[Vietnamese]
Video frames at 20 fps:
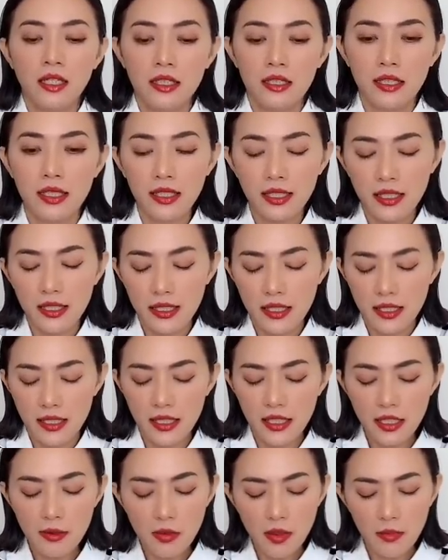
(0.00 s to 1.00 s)
thì
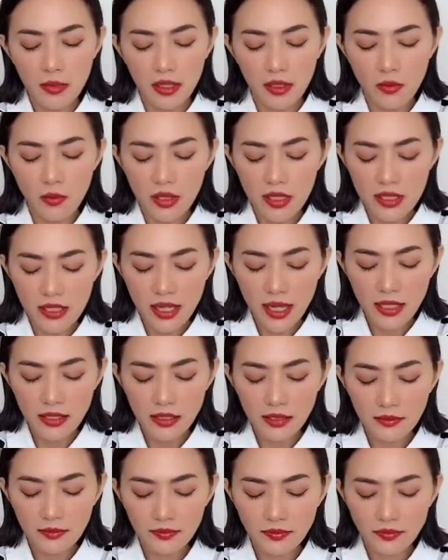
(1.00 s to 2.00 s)
khi mà mình quan sát
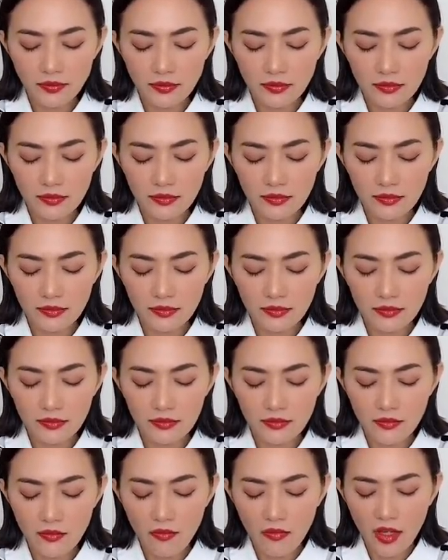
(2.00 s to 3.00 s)
á
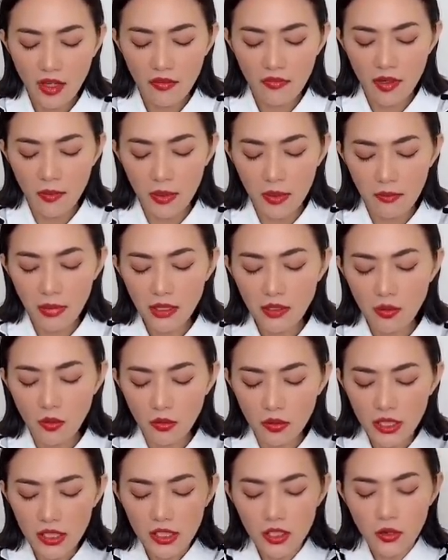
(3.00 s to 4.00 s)
và mình bắt
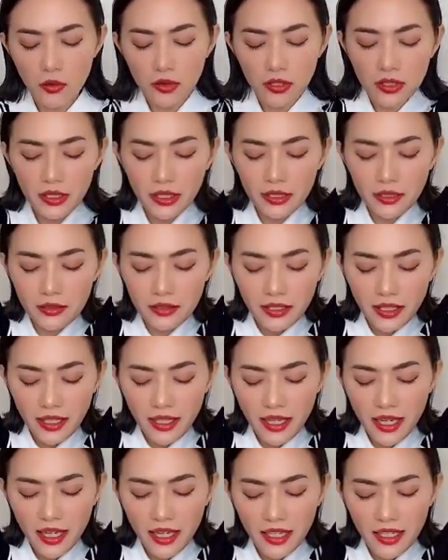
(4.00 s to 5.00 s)
đầu đi vô những cái tư thế
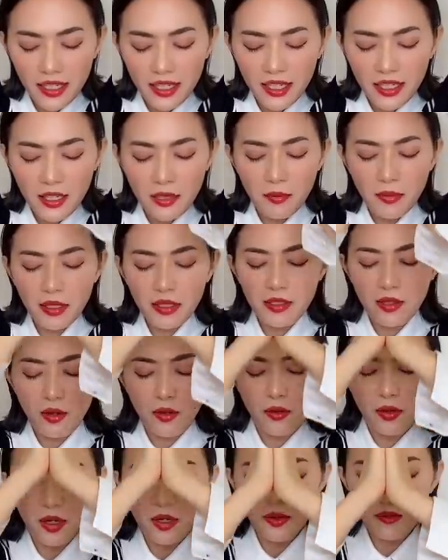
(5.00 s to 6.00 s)
ha bắt
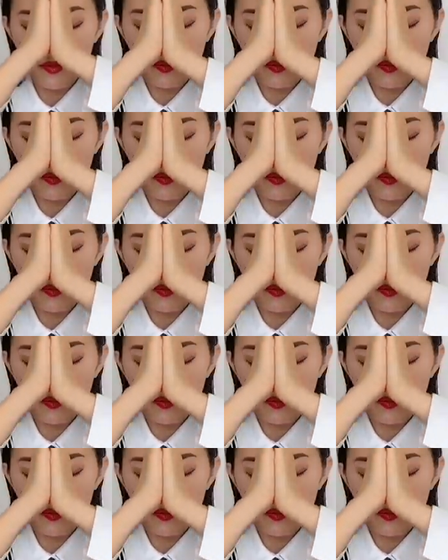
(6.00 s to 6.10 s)
đầu á